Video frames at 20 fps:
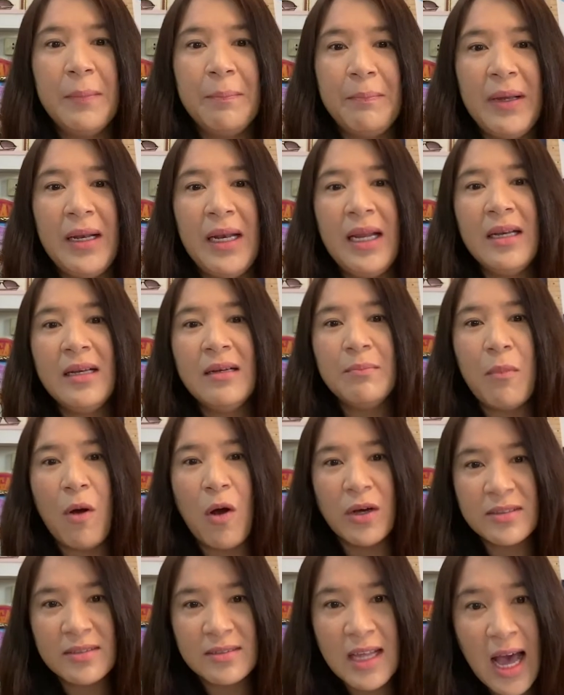ไปเล่น
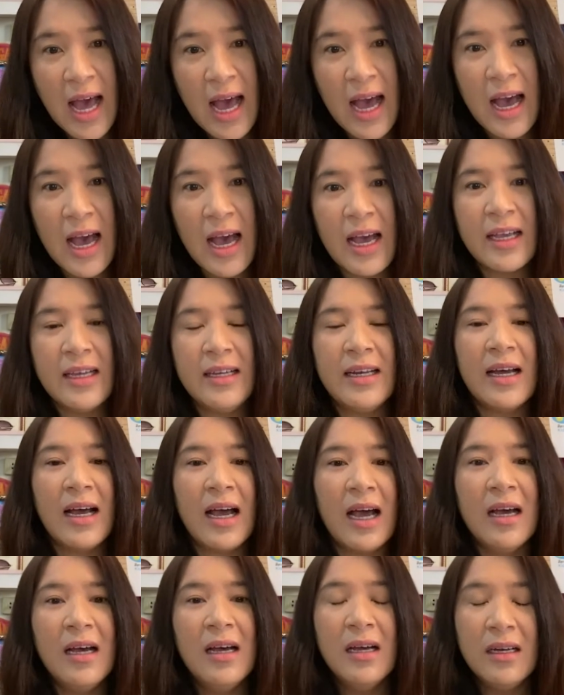บ่อทราย
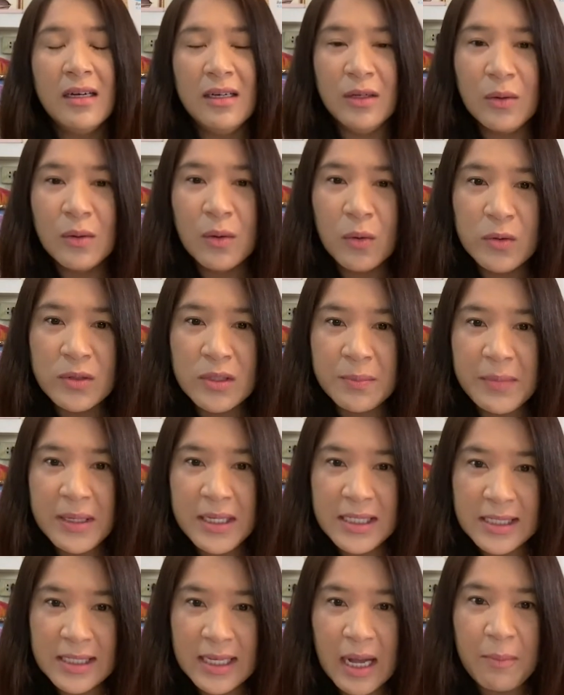นะคะ หรือครูจะ
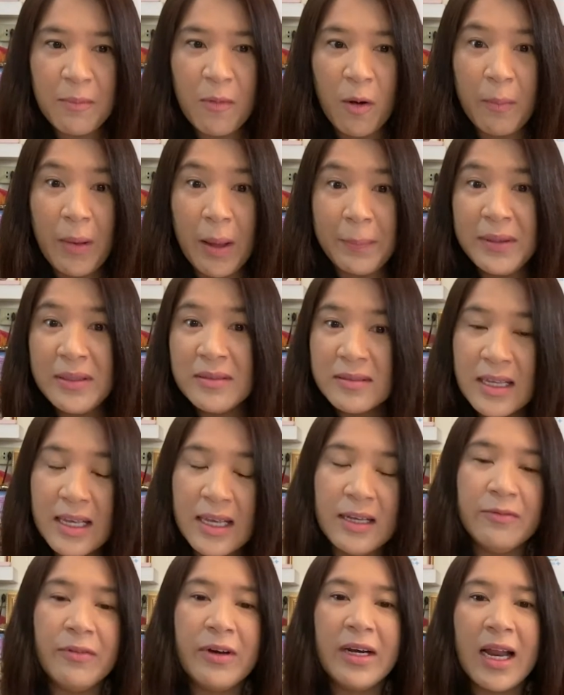มีกิจกรรมออกแบบพิเศ
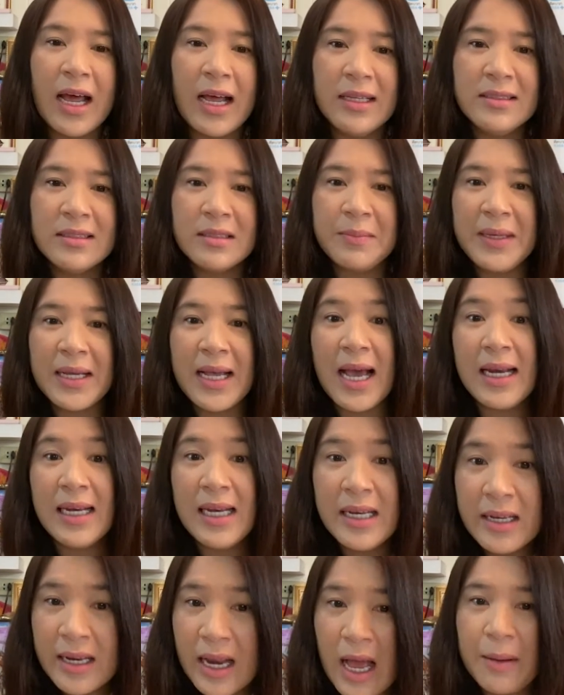ษวันนั้นจะมีการ
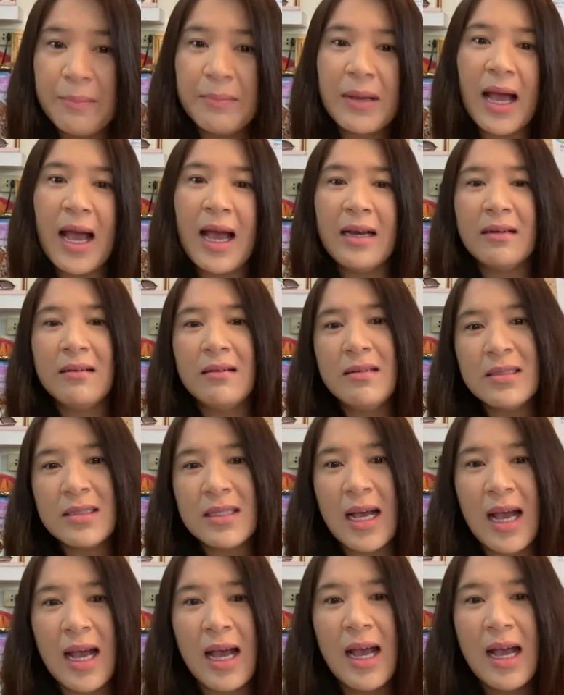เล่นน้ำกันก็
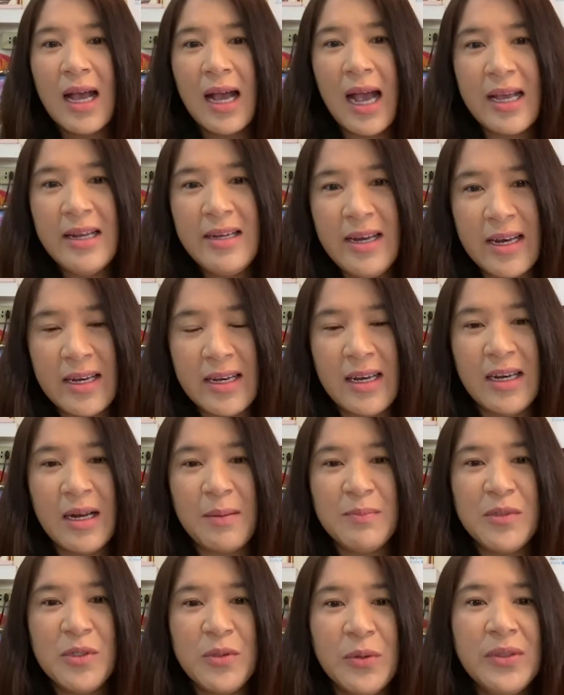จะให้เด็กๆเนี่ย
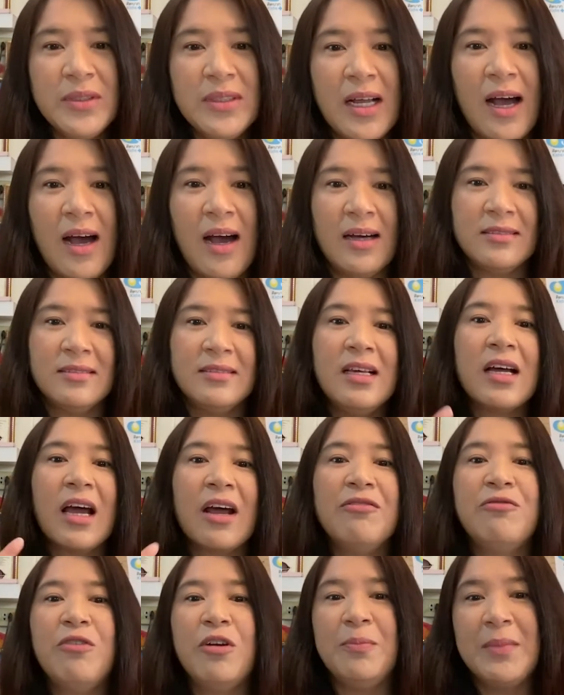นำชุดเสื้อ
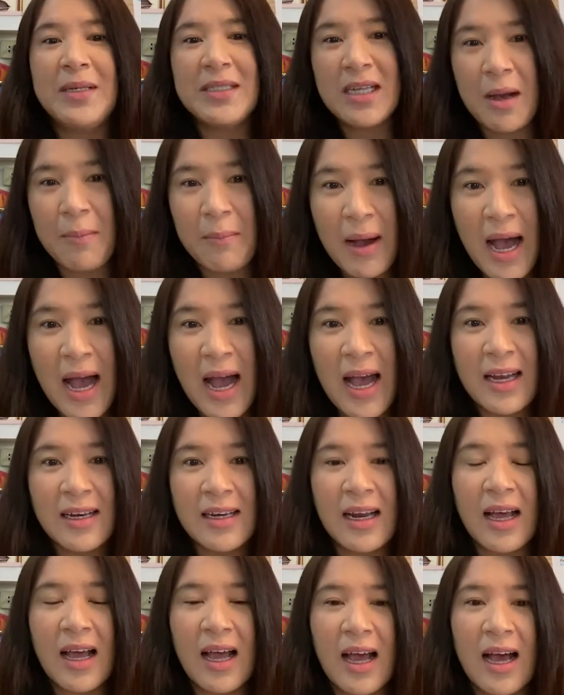กันฝนมาจากบ้าน
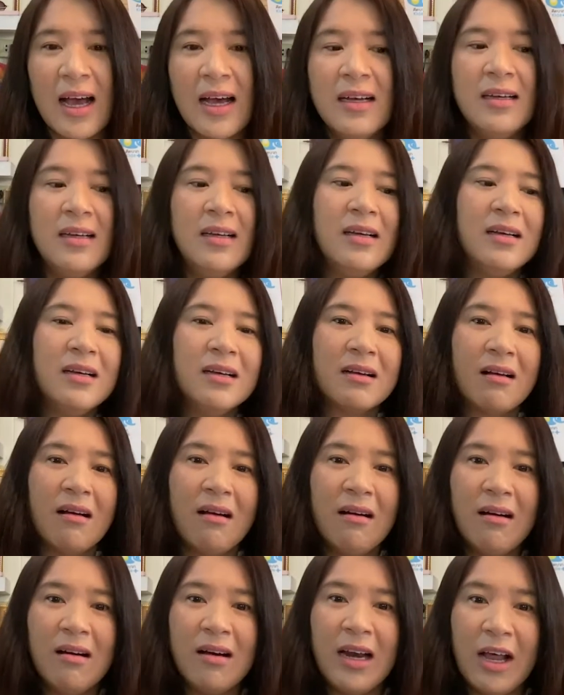นะคะ
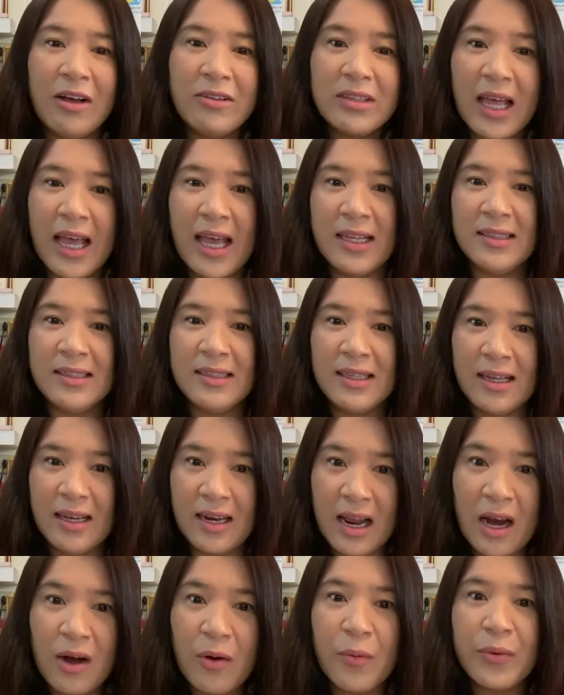ก็แล้วแต่
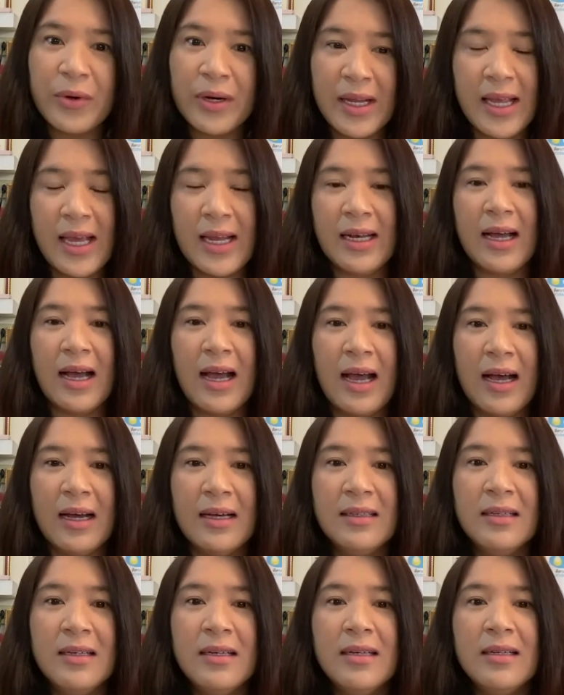แต่ละโรงเรียนนะคะ
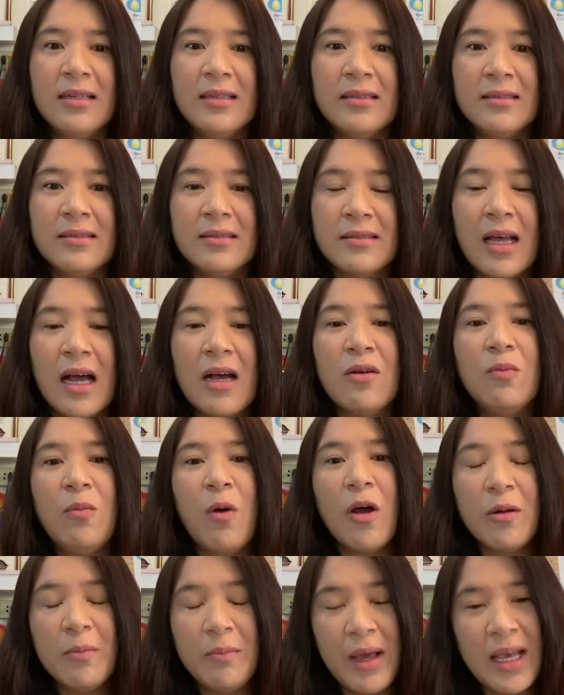ถ้าคุณ
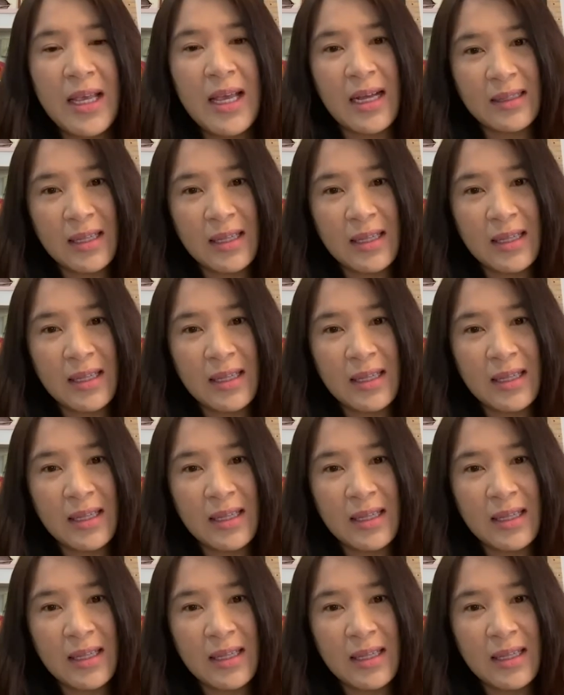พ่อคุณแม่อยาก